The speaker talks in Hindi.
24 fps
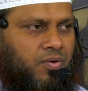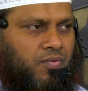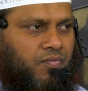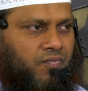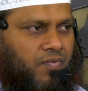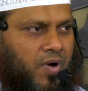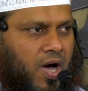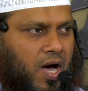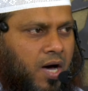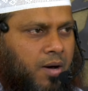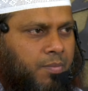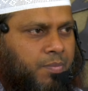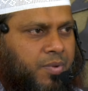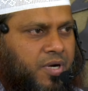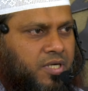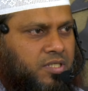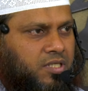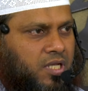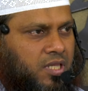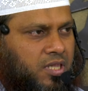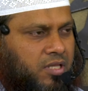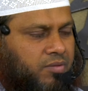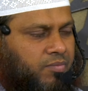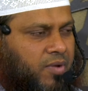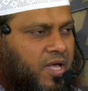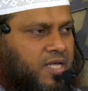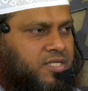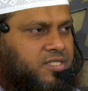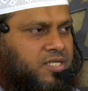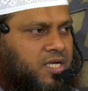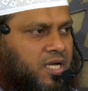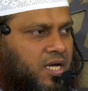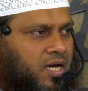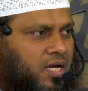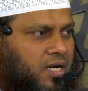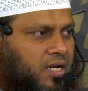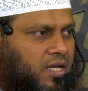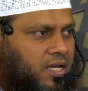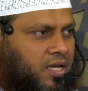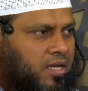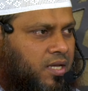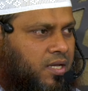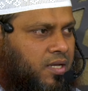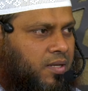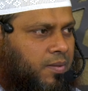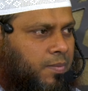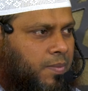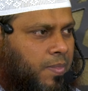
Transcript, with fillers: वहाँ पर जल्दबाजी करके